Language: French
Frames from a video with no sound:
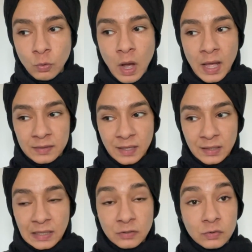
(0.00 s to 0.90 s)
droit
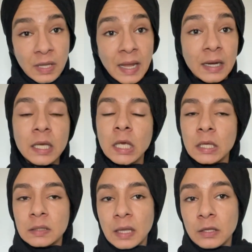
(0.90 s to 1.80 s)
international.
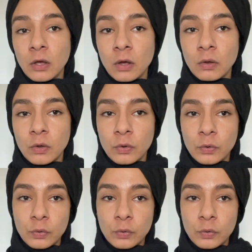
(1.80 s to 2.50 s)
D'ailleurs,